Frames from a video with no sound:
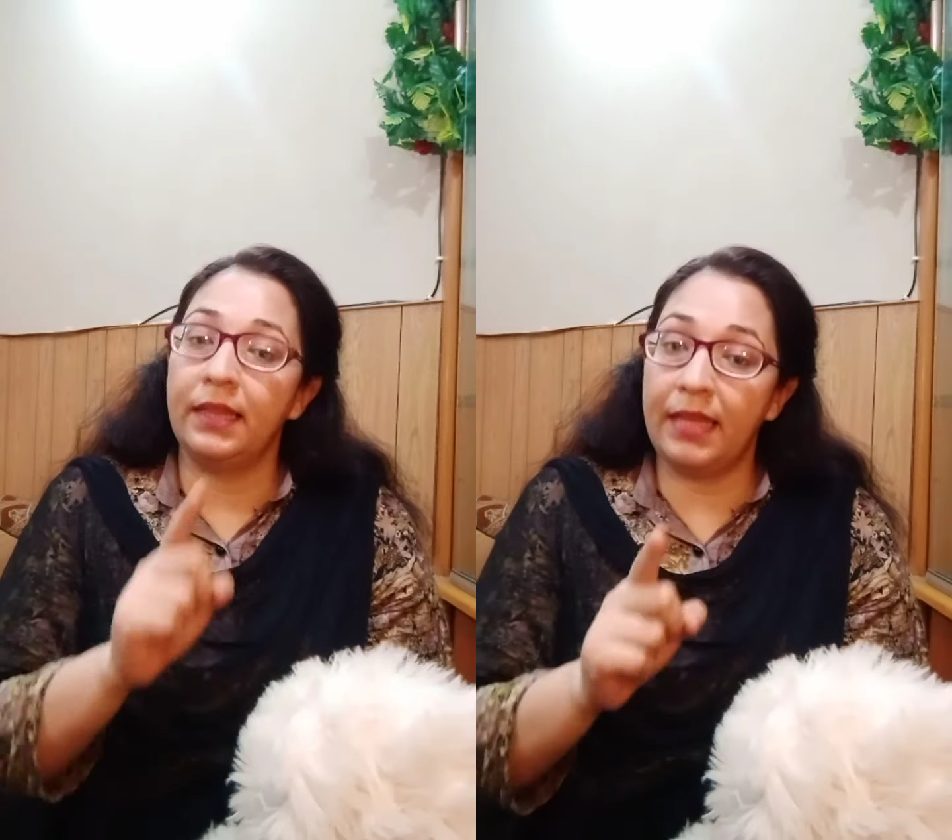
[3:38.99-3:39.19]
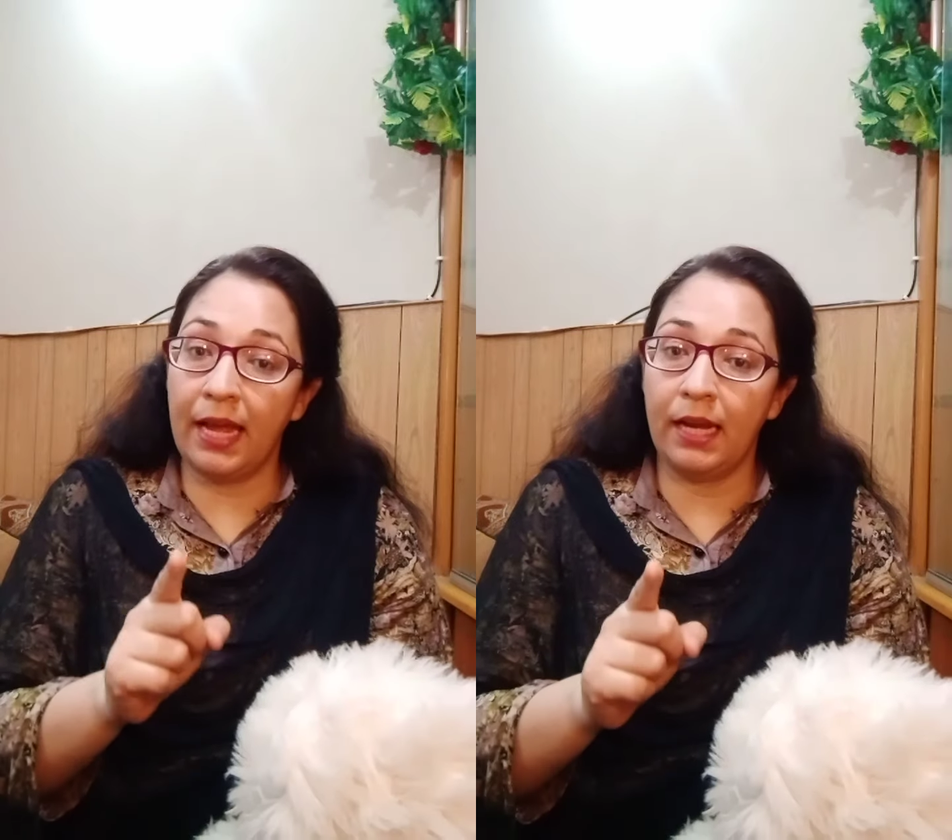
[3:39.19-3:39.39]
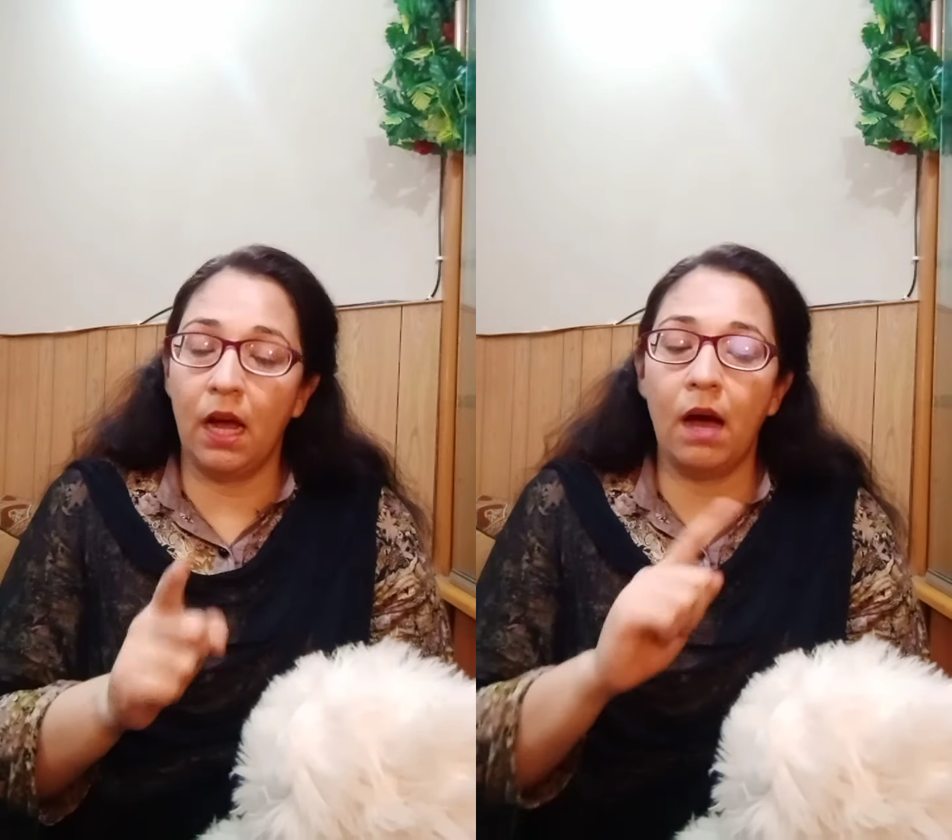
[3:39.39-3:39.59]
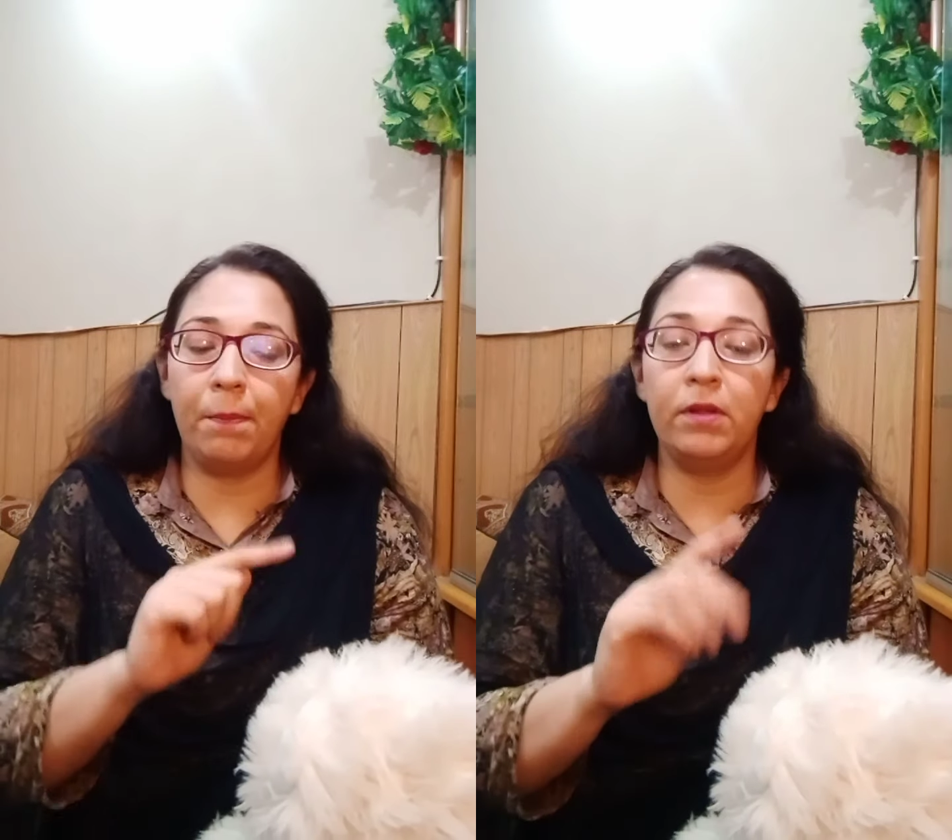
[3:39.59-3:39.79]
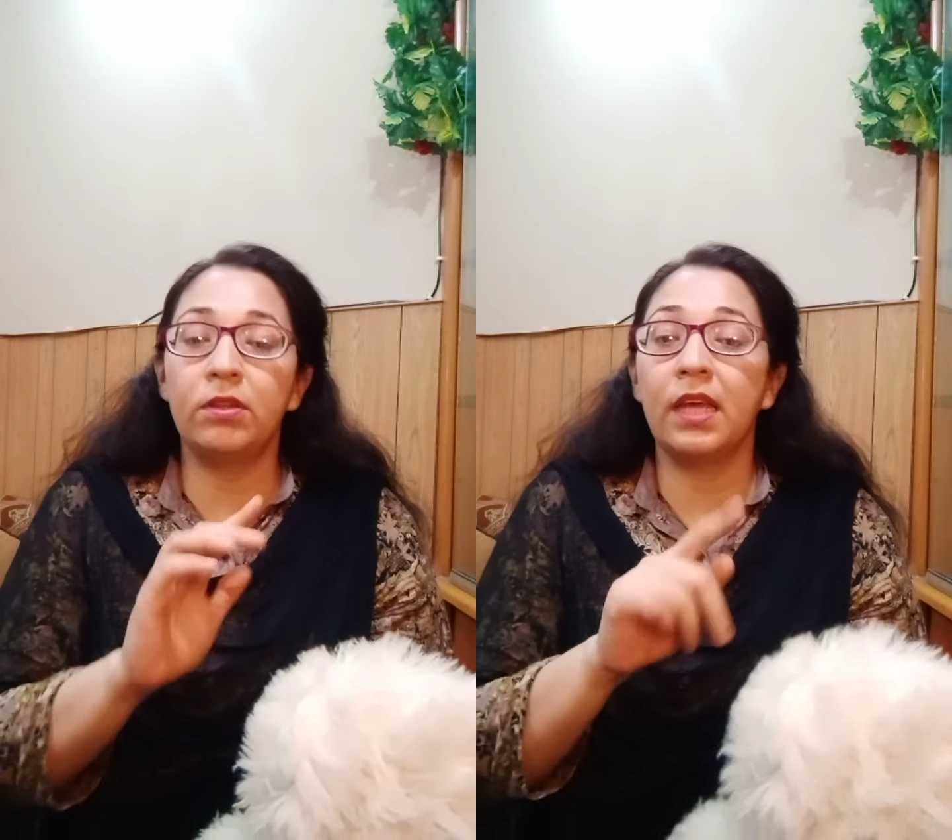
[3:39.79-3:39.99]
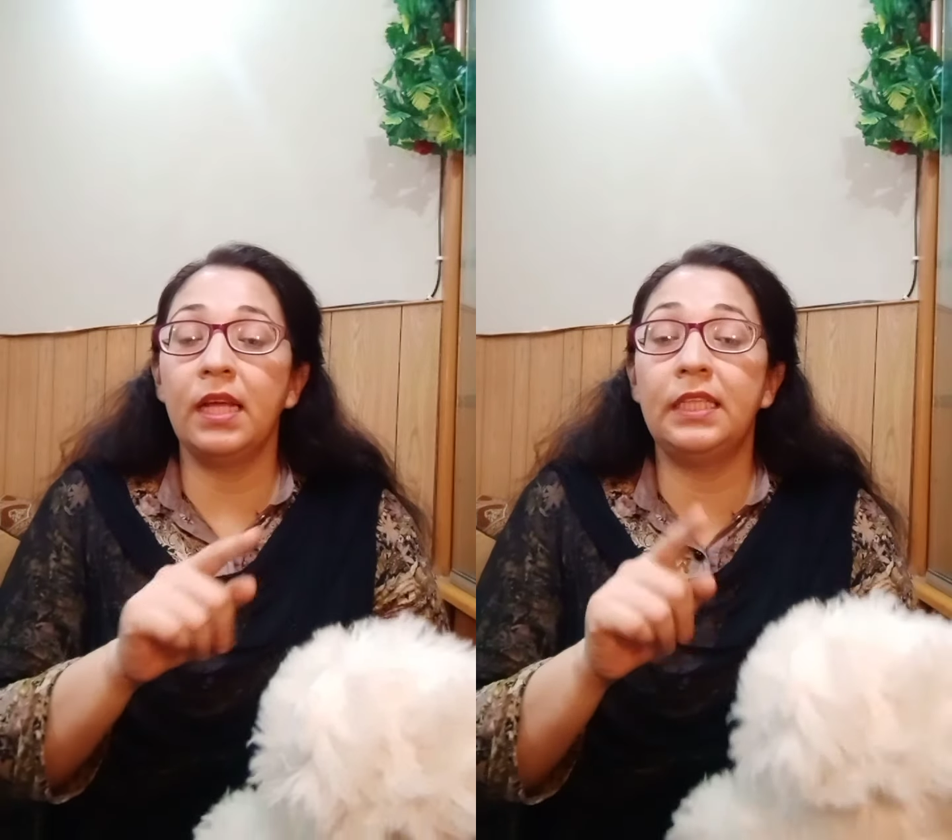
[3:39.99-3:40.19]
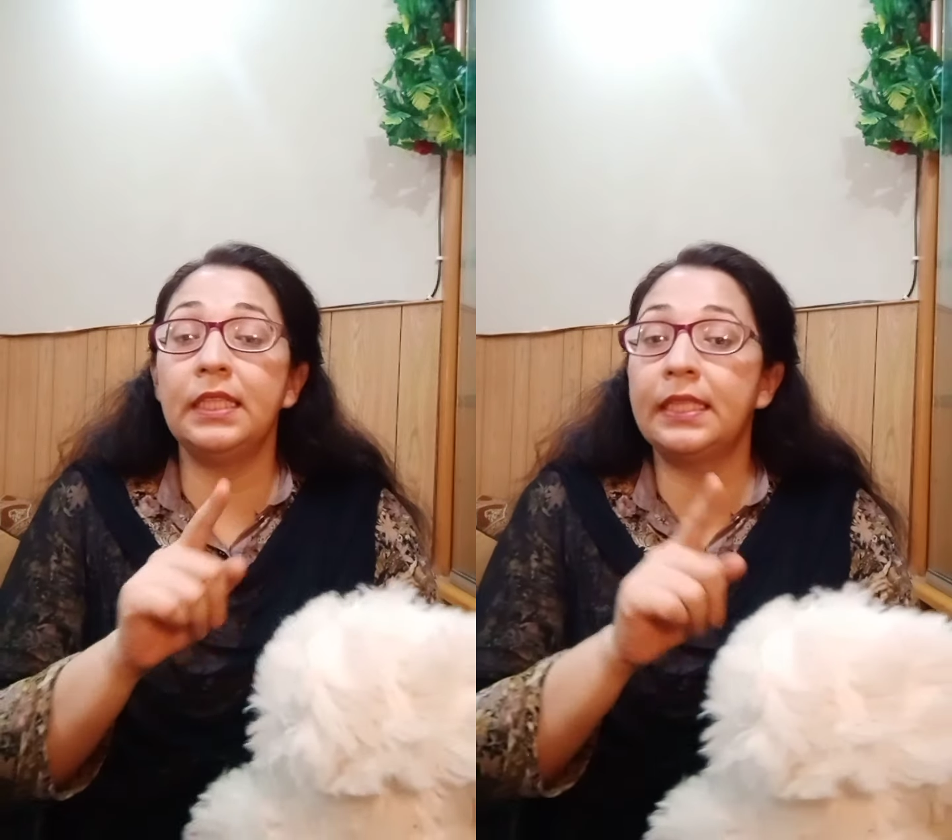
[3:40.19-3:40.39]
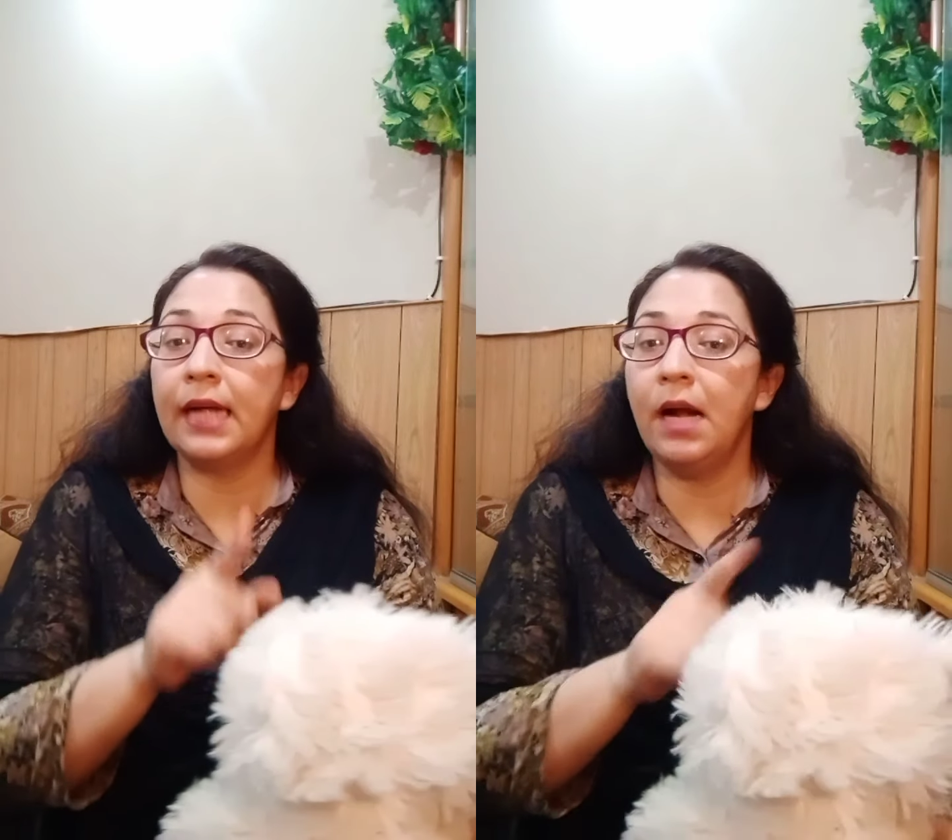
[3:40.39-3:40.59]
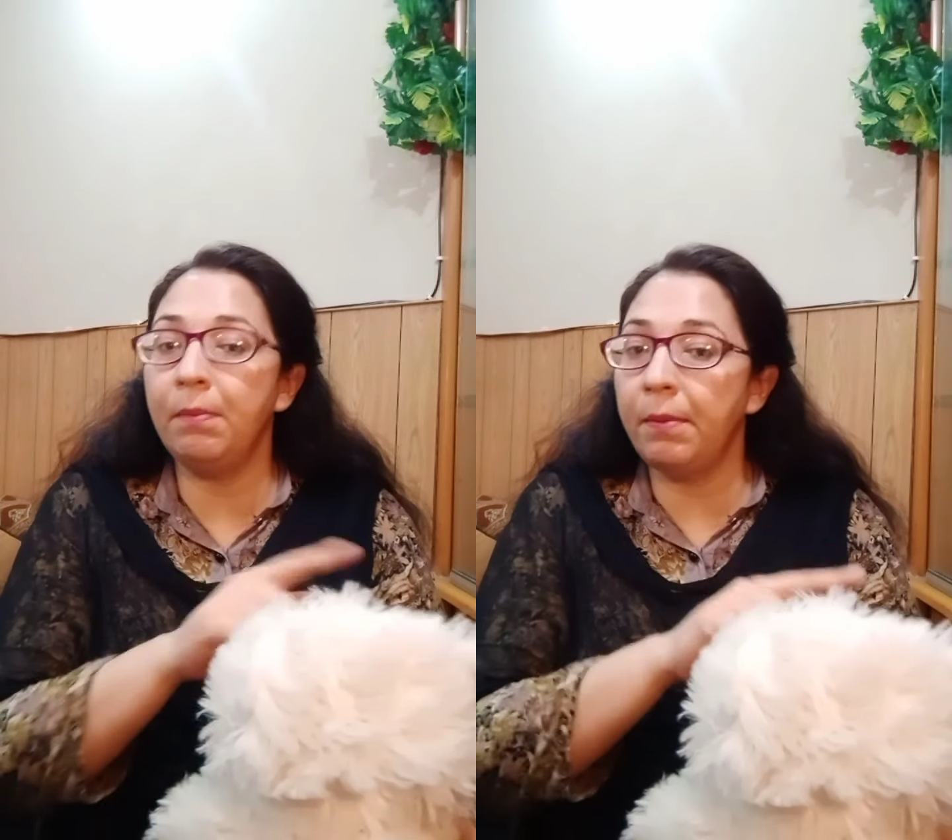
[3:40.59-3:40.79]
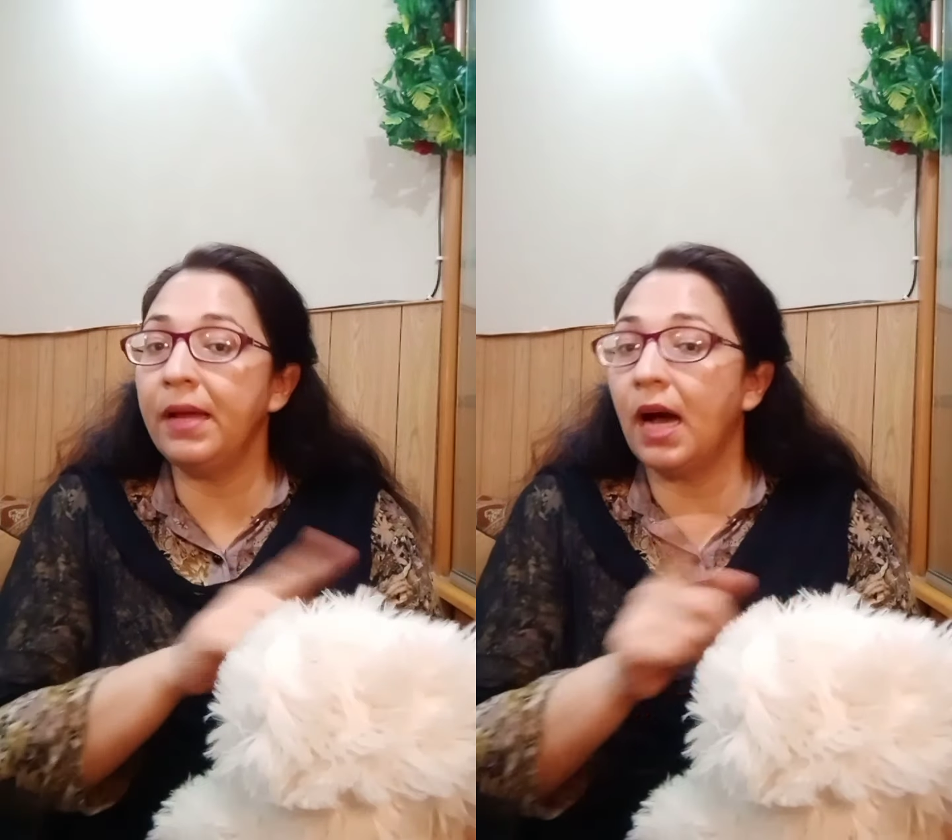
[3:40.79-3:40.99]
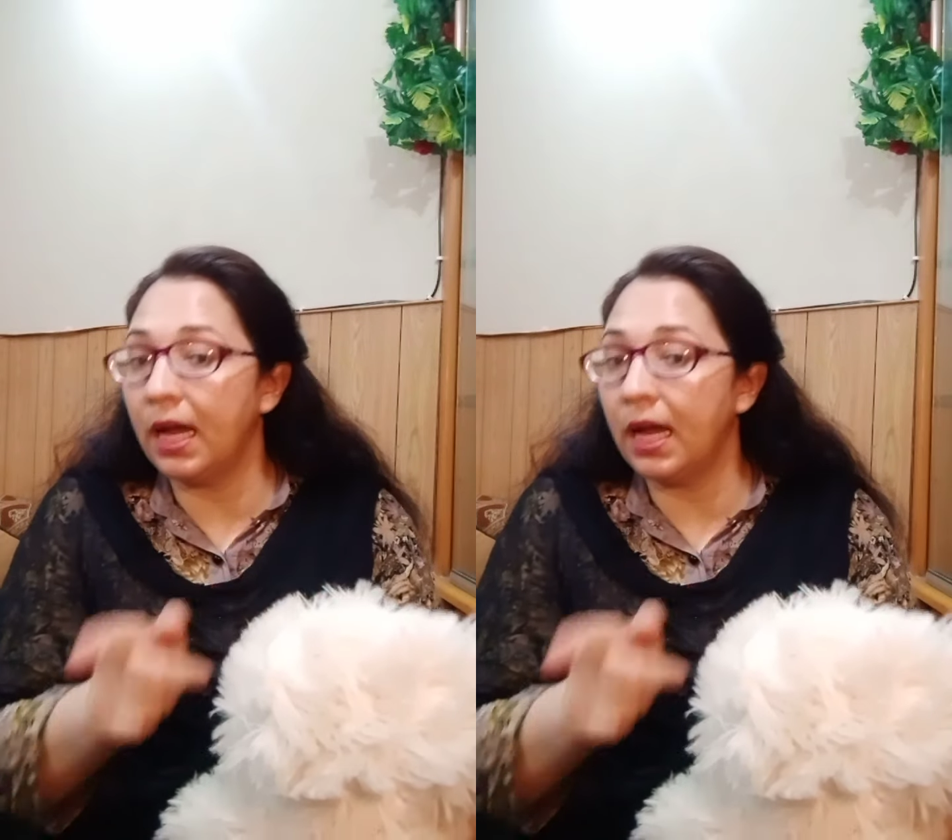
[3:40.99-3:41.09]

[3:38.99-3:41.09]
देन आपने उसके जिस साइड पे भी